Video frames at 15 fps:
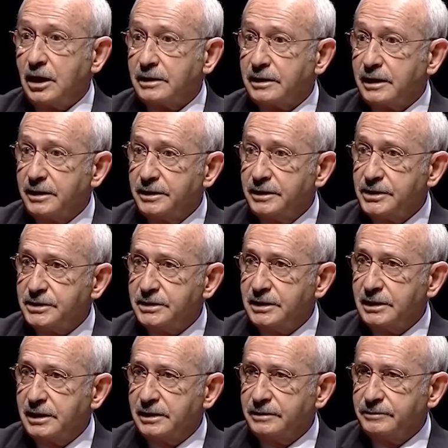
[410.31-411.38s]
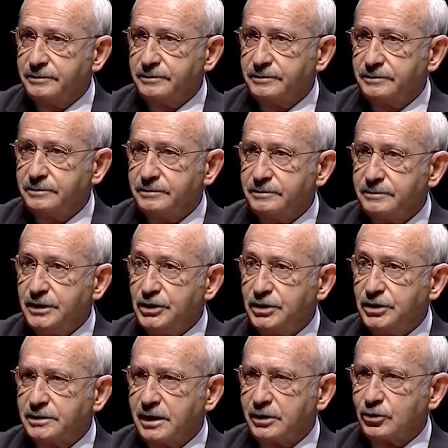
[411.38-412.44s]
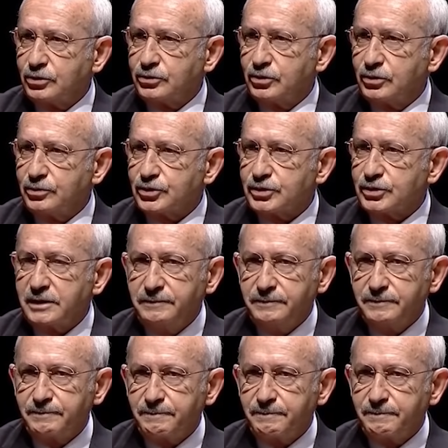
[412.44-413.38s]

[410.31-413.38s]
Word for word: Allah'ın izniyle iktidar olduğumuzda